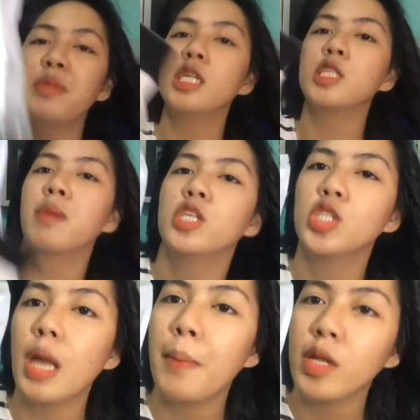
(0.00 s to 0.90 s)
namin sa
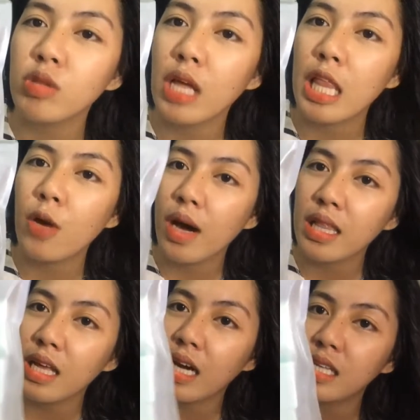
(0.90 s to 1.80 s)
sponge. Dapat yung dalawa
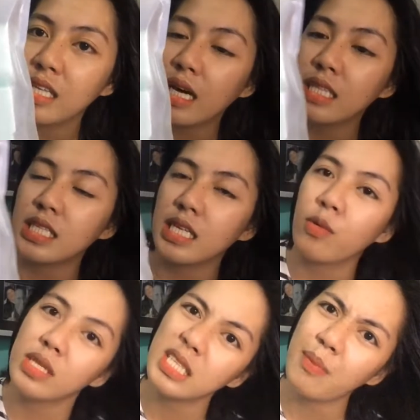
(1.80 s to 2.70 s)
na kanina kasi
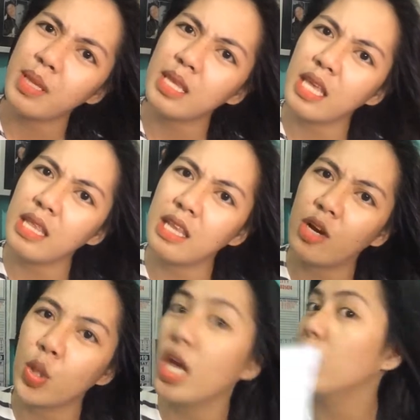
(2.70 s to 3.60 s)
179
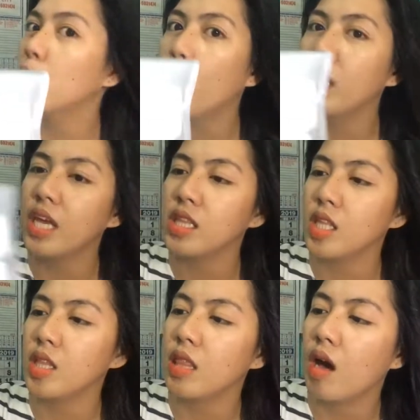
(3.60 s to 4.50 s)
lang Yung Ito
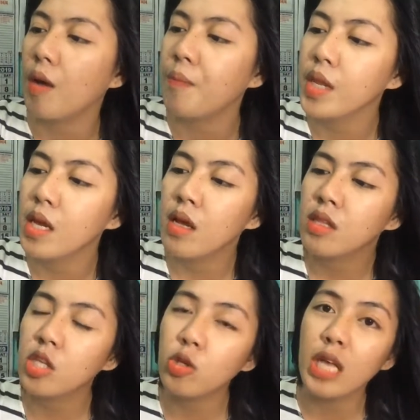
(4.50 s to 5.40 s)
119 lang.
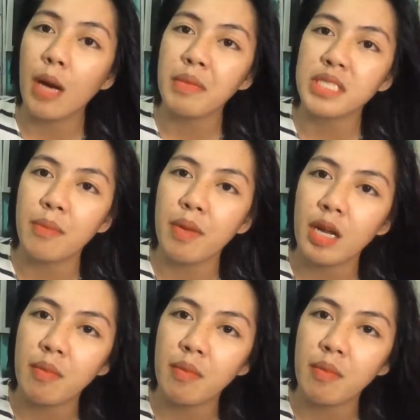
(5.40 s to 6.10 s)
Dito na kami sa